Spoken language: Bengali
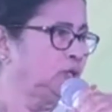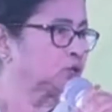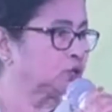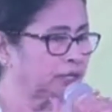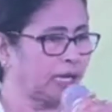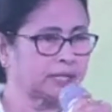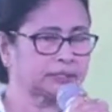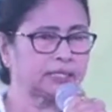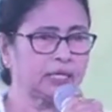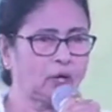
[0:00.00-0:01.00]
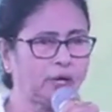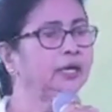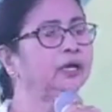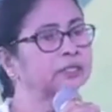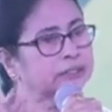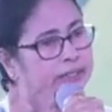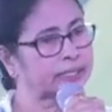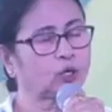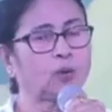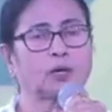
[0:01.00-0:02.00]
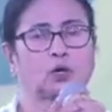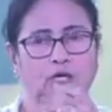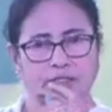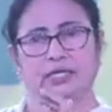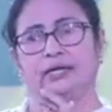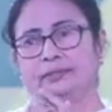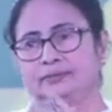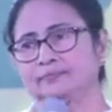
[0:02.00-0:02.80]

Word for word: যদি না জেনে হয় সেটাকে ক্ষমা করা যায়